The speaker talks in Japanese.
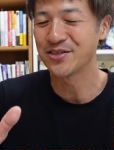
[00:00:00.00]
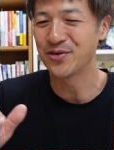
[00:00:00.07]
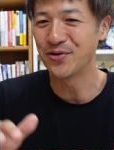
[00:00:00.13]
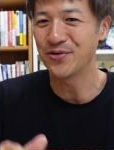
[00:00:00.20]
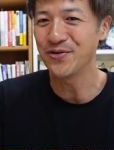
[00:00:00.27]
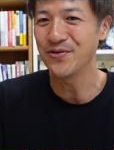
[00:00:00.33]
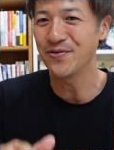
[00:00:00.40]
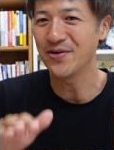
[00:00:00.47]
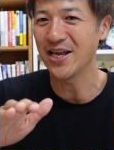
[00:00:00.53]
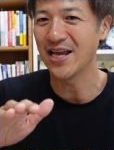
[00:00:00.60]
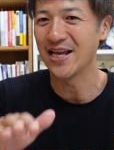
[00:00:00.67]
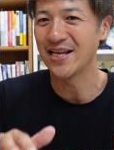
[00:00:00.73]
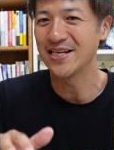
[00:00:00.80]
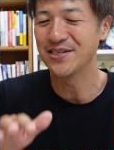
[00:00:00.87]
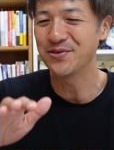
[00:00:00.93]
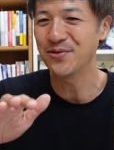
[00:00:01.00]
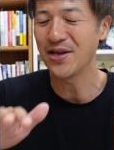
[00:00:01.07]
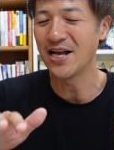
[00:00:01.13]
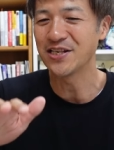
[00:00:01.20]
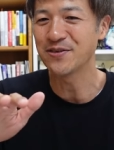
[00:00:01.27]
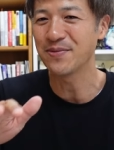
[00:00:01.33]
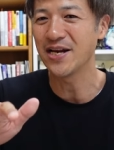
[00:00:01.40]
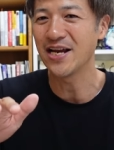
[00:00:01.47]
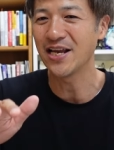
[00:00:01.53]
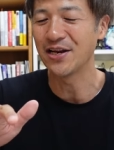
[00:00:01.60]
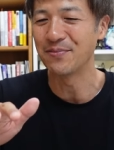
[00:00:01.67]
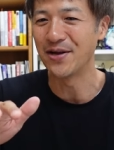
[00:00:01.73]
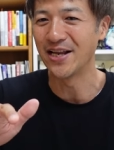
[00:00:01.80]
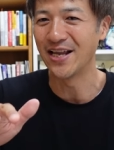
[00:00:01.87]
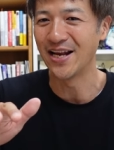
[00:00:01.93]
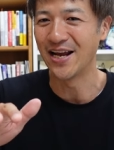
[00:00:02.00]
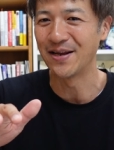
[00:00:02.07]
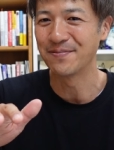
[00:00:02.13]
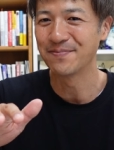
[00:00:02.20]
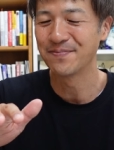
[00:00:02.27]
書類をね、非常に集めなければいけない。